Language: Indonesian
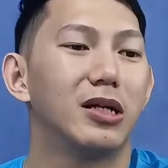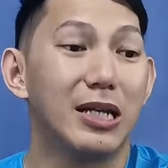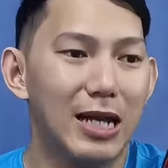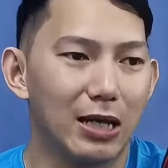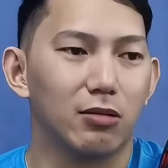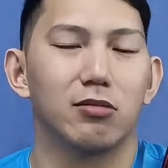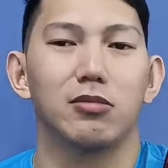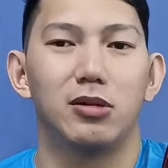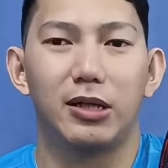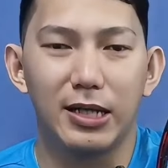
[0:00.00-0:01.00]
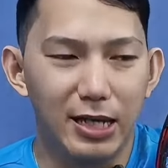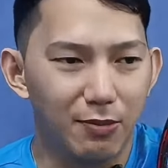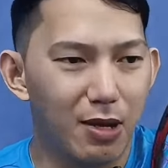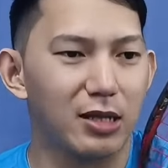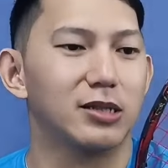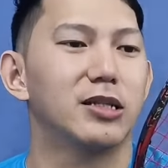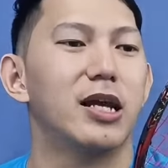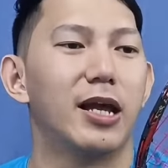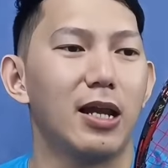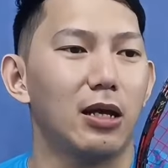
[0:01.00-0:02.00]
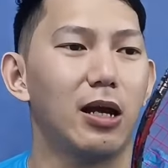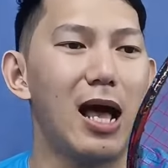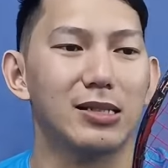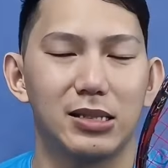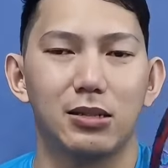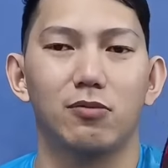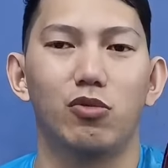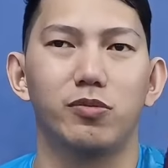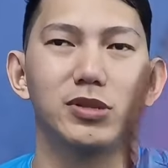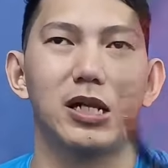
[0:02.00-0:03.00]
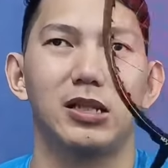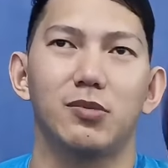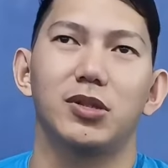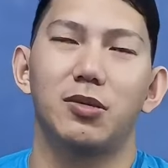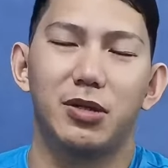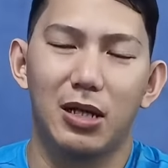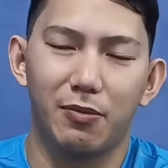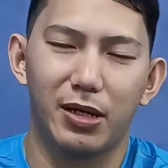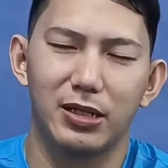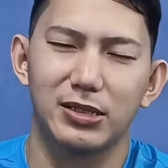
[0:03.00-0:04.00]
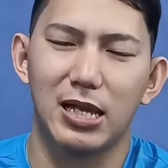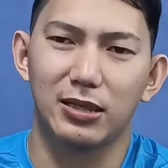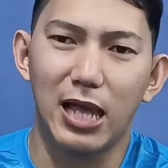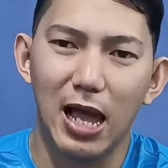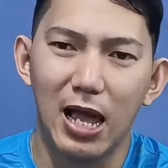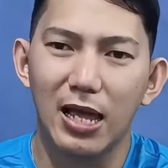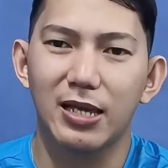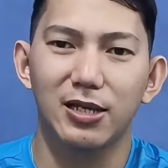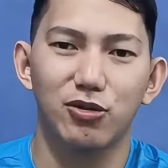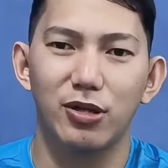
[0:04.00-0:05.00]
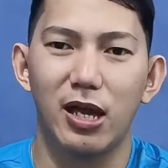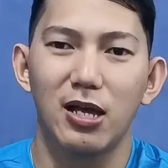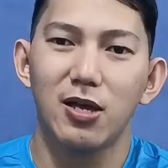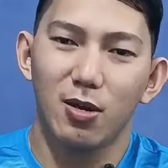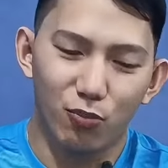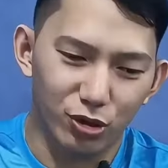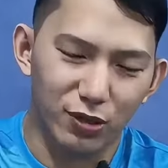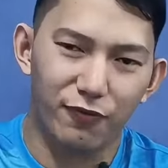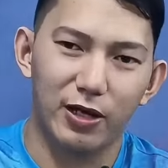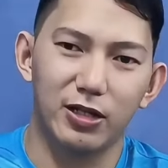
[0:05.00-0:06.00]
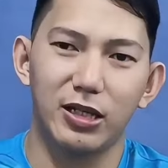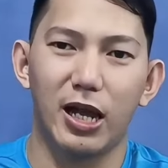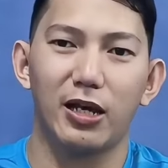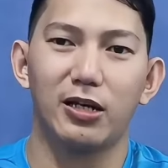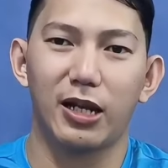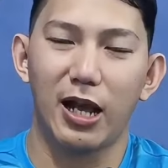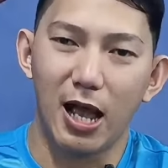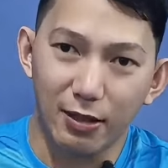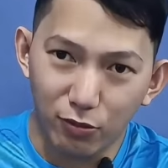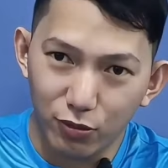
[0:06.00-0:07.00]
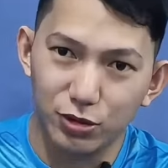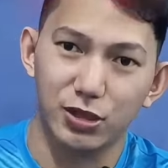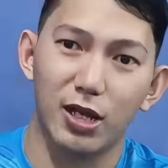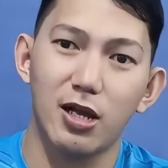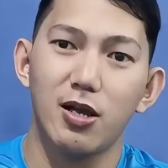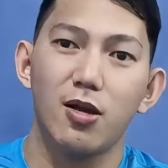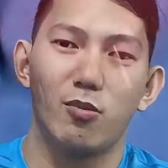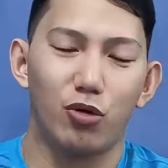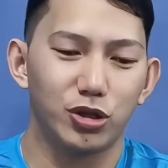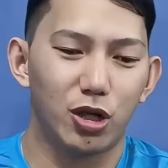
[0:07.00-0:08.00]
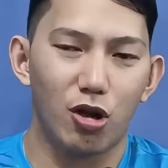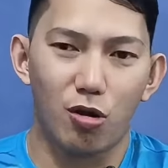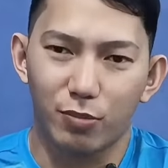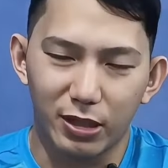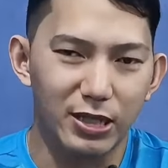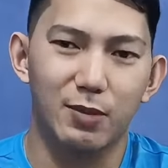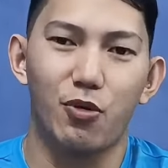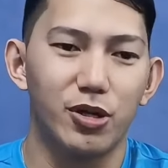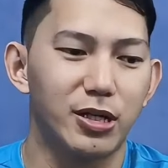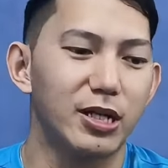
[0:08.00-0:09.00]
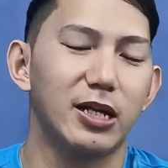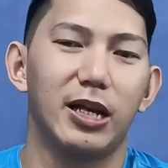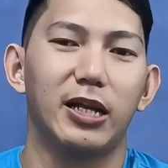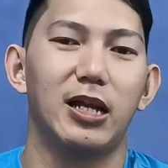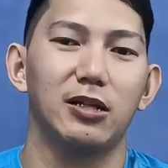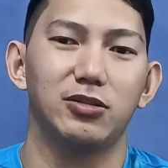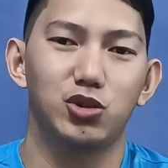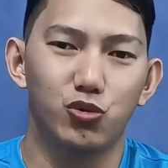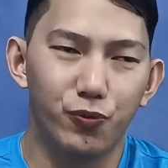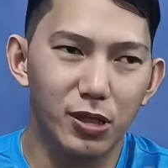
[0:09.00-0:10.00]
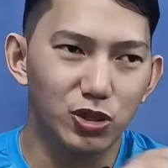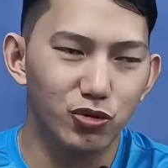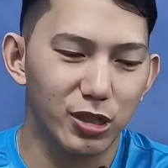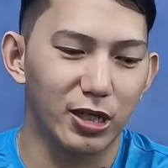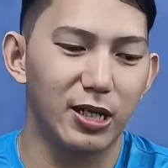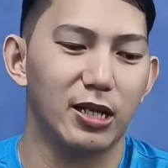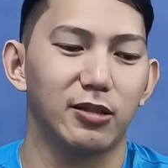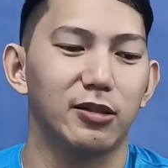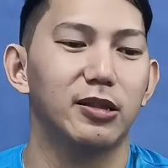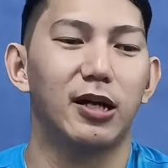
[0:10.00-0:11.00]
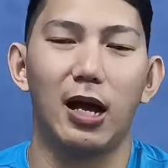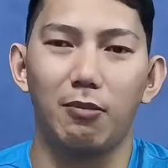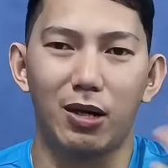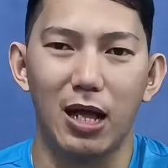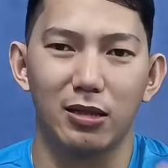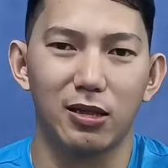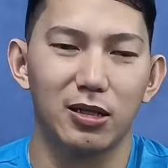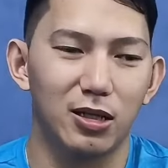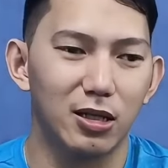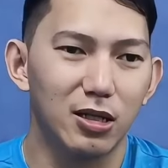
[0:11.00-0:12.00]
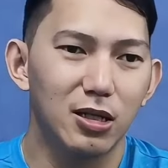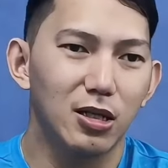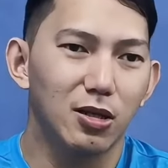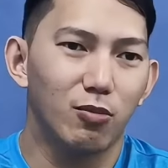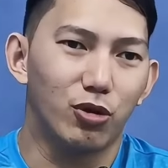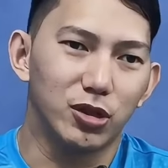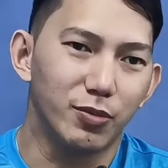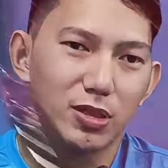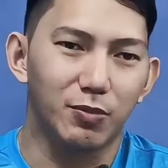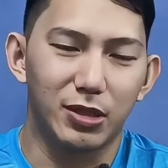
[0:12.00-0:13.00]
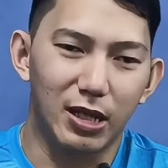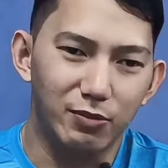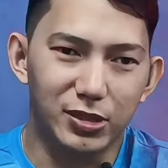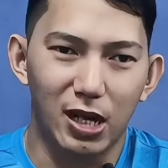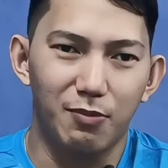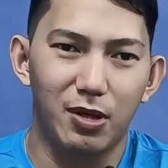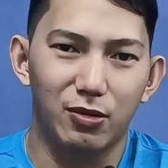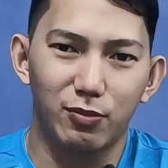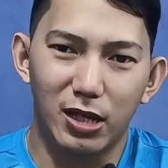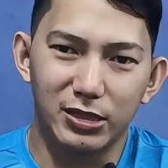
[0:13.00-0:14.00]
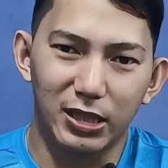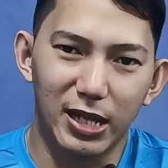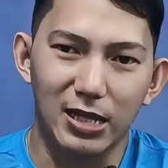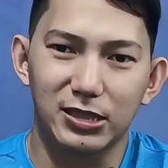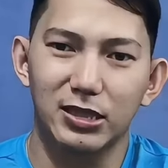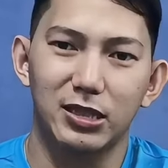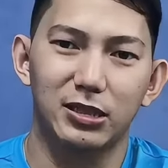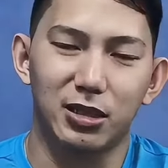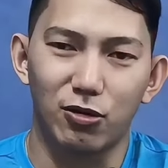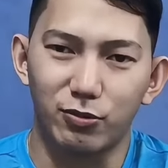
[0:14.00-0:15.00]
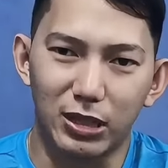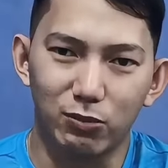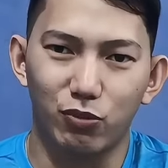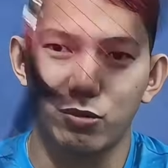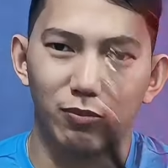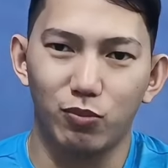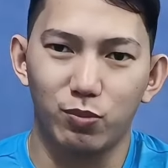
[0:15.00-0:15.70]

ringan ringan banget jadi enak asik buat misalkan teman-teman yang mainnya santai gitu ya buat defense ini ringan terus ya buat ngelop ringan pokoknya ringan enak feel swingnya ringan nggak berat jadi buat teman-teman yang misalkan baru belajar nih asik nih nggak terlalu berat buat